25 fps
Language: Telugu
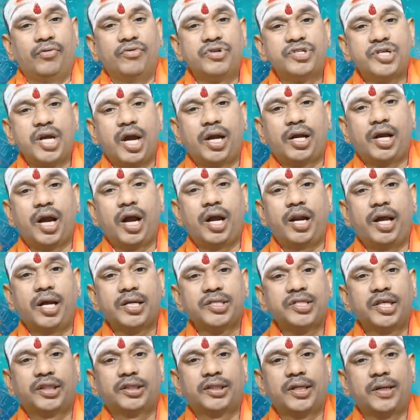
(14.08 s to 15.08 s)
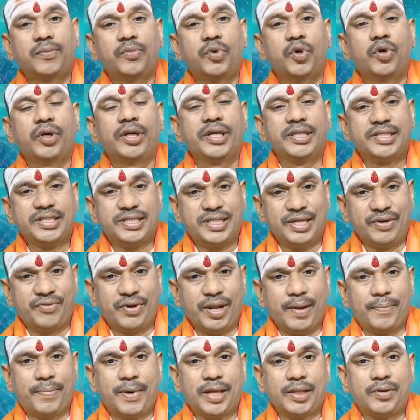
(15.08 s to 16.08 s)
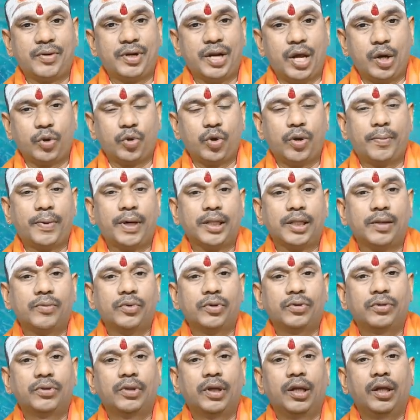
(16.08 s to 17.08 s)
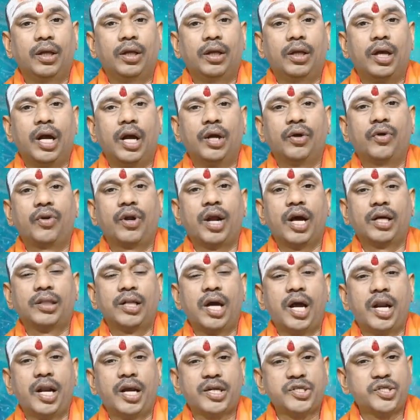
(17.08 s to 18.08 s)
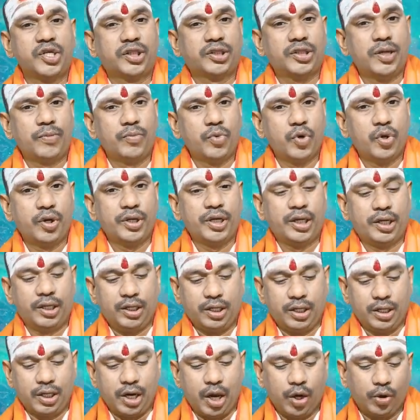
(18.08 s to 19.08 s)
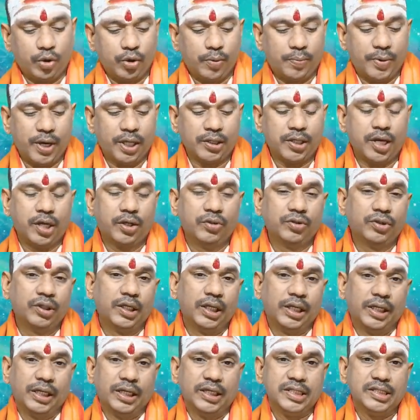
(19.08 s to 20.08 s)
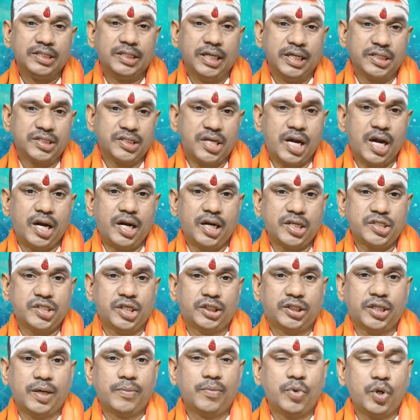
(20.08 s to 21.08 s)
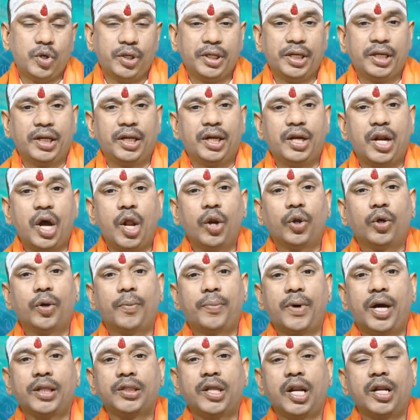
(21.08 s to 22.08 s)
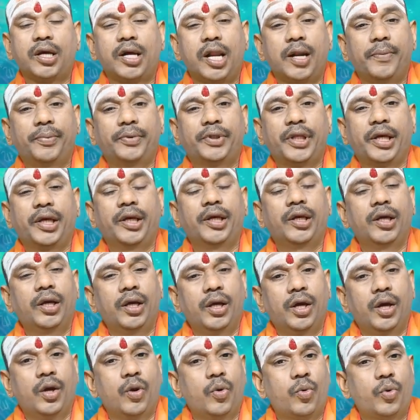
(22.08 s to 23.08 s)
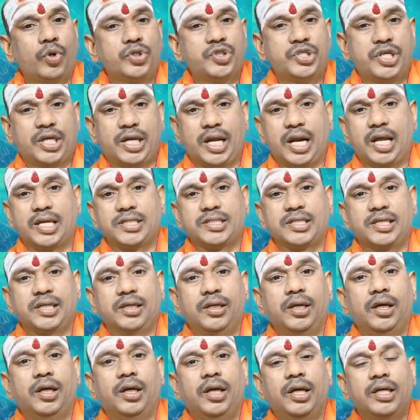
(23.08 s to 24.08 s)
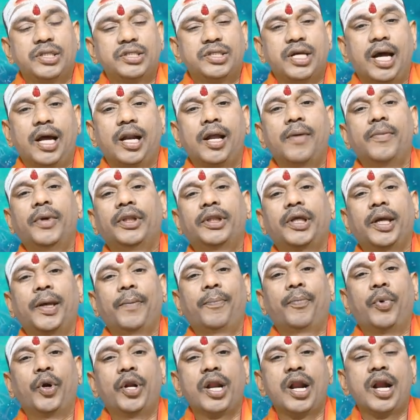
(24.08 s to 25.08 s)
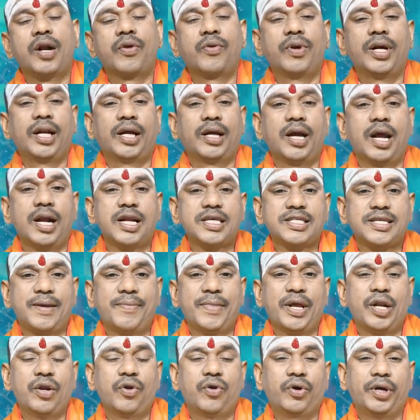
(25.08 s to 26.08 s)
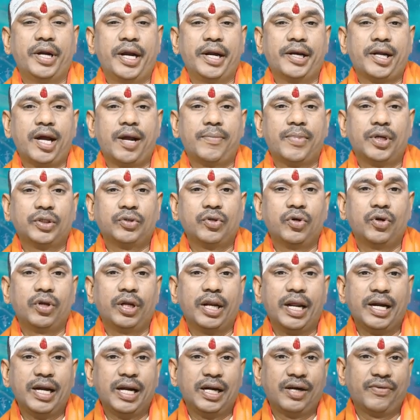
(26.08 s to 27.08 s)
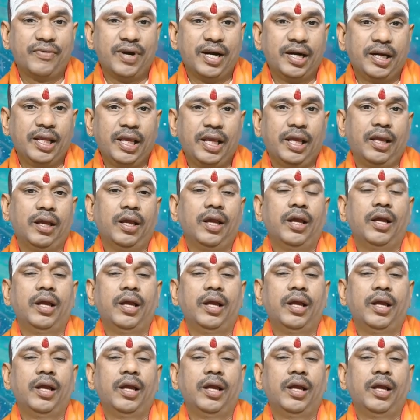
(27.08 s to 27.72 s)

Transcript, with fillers: విశాఖ నక్షత్రంలోని చివరి పాదం నాలుగో పాదము అనురాధ నక్షత్రంలోని నాలుగు పాదాలు జ్యేష్ఠ నక్షత్రంలోని నాలుగు పాదాలు కలిపితే వృశ్చిక రాశి చాలామందికి పుట్టినటువంటి కాల సమయంలో డేటా బర్తులు లేనటువంటి